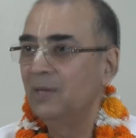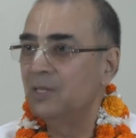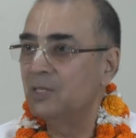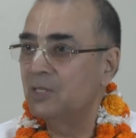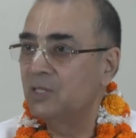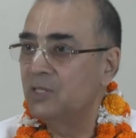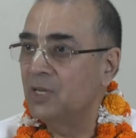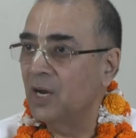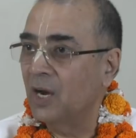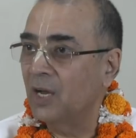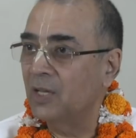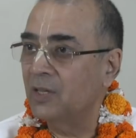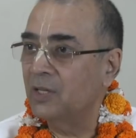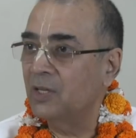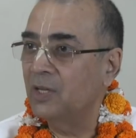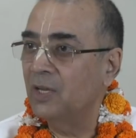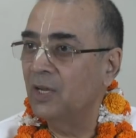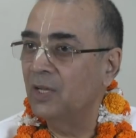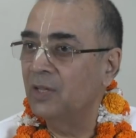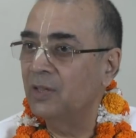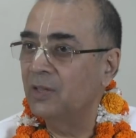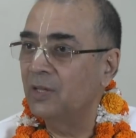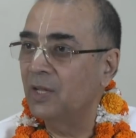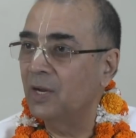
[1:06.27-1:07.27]
इस जगत
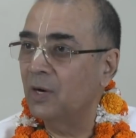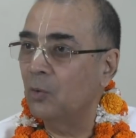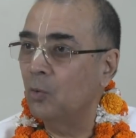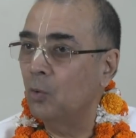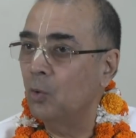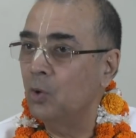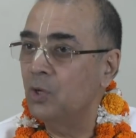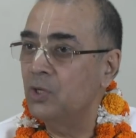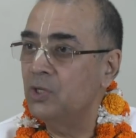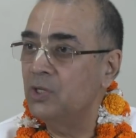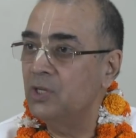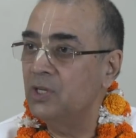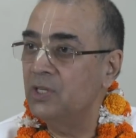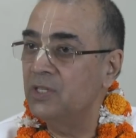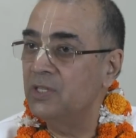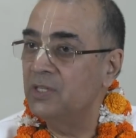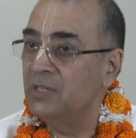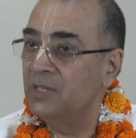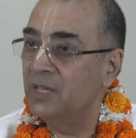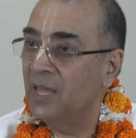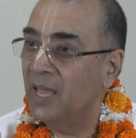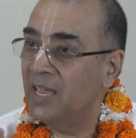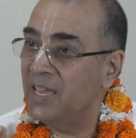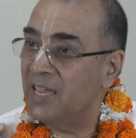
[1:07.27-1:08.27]
के अंदर कोई चीज
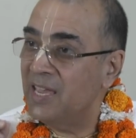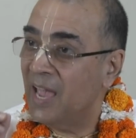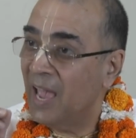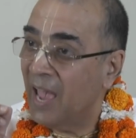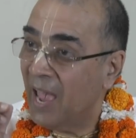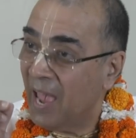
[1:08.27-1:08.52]
नई